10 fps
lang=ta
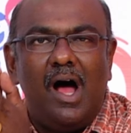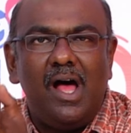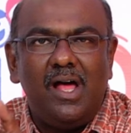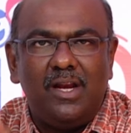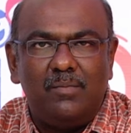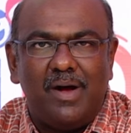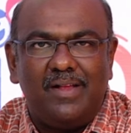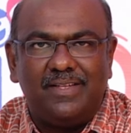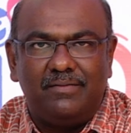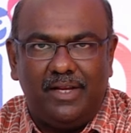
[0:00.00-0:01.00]
ஆறு
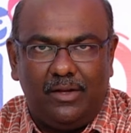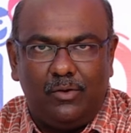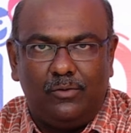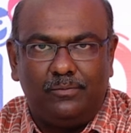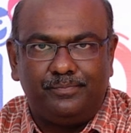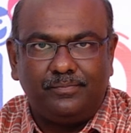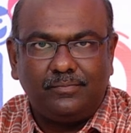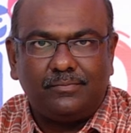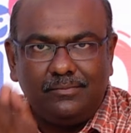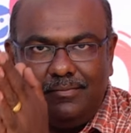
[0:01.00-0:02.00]
மாதம் வரைக்கும்
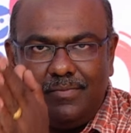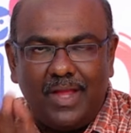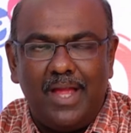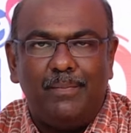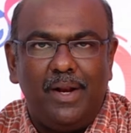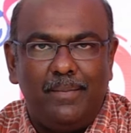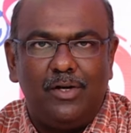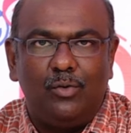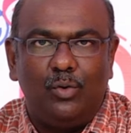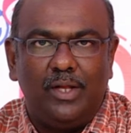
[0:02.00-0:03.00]
தாய்ப்பால்
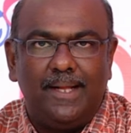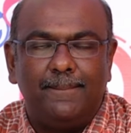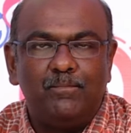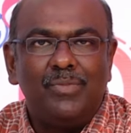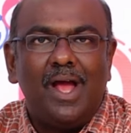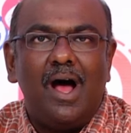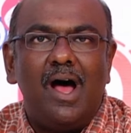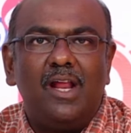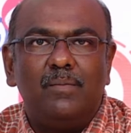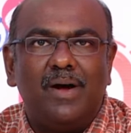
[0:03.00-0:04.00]
மட்டும் கொடுங்க
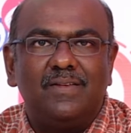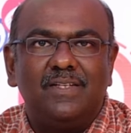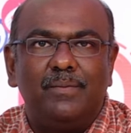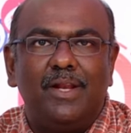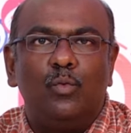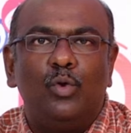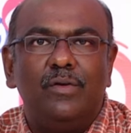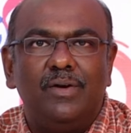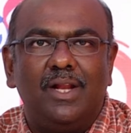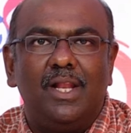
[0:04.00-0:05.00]
ஆறு மாதத்துக்கு மேலே
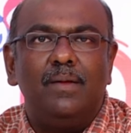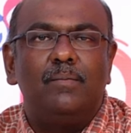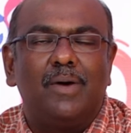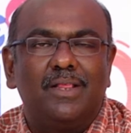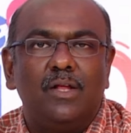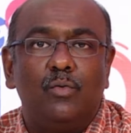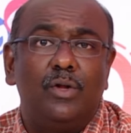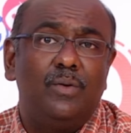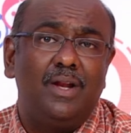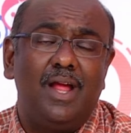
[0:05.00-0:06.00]
உணவுகளில் மற்ற
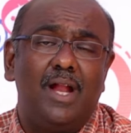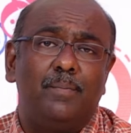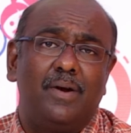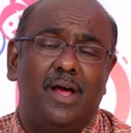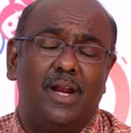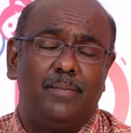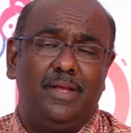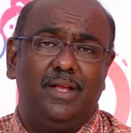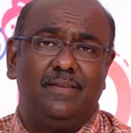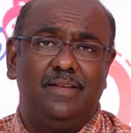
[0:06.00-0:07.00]
உணவுகளை ஆட் பண்ண
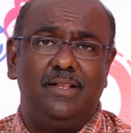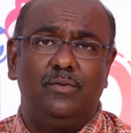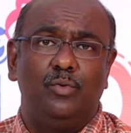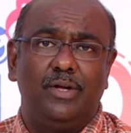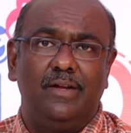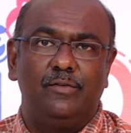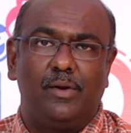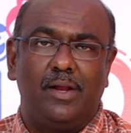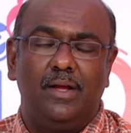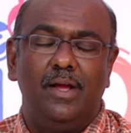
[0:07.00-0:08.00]
ஆரம்பிங்க சேர்த்து கொடுங்கன்னு
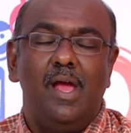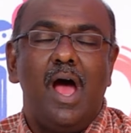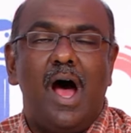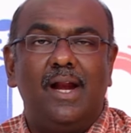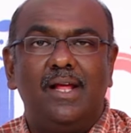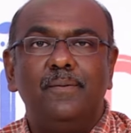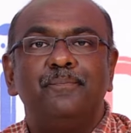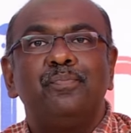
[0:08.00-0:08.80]
சொல்கிறாங்க ஆனால்